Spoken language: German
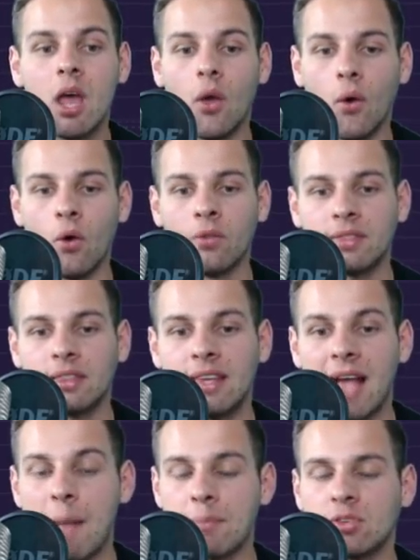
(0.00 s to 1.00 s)
Und
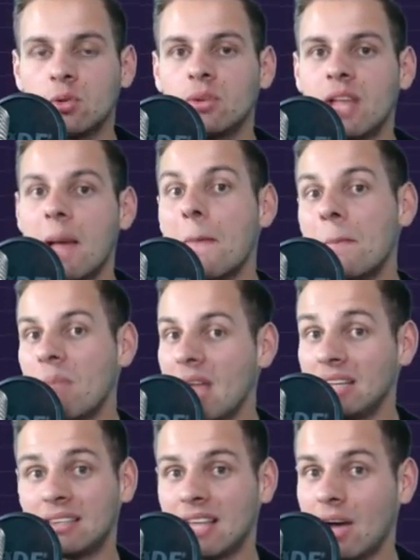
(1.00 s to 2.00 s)
die absolute
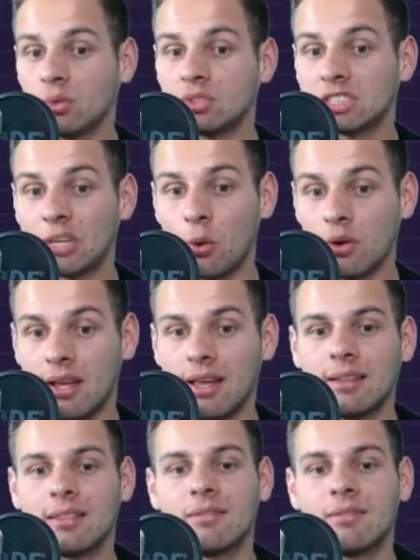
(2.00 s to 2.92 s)
Meltdown-Zone,